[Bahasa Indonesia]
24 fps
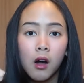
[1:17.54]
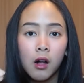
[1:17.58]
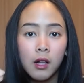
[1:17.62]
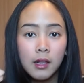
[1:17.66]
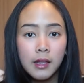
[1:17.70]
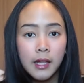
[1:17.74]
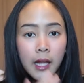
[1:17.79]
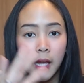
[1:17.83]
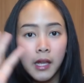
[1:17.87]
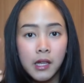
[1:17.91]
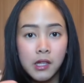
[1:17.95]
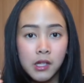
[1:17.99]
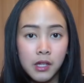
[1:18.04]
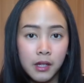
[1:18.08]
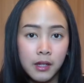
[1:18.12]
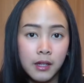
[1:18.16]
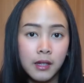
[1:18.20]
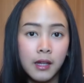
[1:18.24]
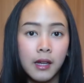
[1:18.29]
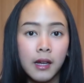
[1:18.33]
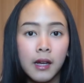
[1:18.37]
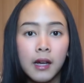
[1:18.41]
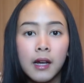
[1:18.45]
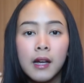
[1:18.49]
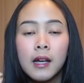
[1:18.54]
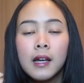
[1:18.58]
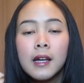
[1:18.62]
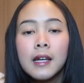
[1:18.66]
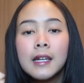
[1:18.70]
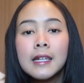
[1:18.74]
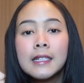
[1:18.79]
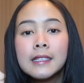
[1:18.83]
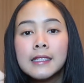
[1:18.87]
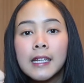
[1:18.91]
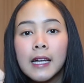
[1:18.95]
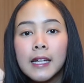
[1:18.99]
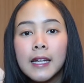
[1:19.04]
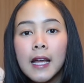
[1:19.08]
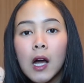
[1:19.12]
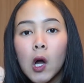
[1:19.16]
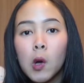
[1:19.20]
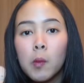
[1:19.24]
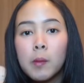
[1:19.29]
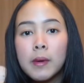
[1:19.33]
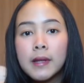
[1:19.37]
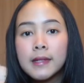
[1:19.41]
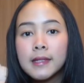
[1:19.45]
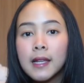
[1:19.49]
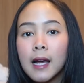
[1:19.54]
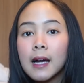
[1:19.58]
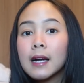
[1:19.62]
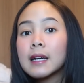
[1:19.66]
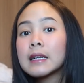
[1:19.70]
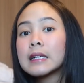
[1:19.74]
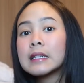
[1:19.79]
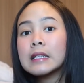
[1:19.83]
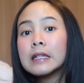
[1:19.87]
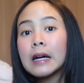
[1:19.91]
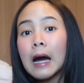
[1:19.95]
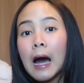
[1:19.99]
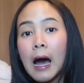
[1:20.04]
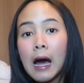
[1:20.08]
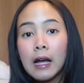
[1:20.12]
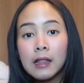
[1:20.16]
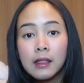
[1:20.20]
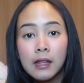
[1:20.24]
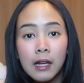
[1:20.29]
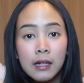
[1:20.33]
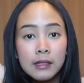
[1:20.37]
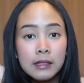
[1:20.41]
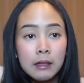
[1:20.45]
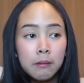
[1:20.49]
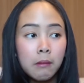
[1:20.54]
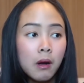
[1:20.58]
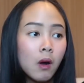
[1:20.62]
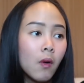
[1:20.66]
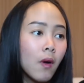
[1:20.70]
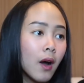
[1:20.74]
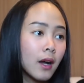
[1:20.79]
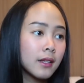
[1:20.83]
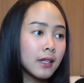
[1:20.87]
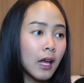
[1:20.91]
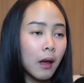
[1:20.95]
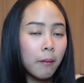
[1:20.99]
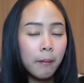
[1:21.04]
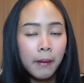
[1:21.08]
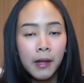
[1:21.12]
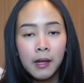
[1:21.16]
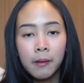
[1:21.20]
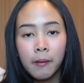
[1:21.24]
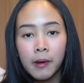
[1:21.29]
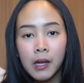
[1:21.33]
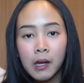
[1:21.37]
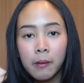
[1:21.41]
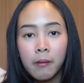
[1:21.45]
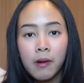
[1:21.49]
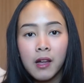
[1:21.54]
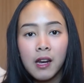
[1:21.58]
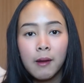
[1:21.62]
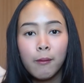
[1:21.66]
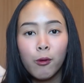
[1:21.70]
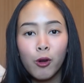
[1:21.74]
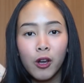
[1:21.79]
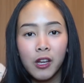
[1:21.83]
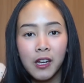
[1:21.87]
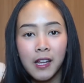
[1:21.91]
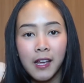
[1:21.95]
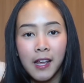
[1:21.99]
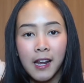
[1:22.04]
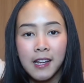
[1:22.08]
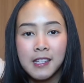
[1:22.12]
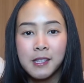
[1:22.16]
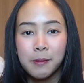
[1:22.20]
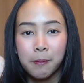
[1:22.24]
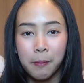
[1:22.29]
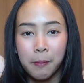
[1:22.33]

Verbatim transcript: all nationnya. Jadi aku bisa ke atas, ke bawah, ke samping, kemana-mana pakai daerah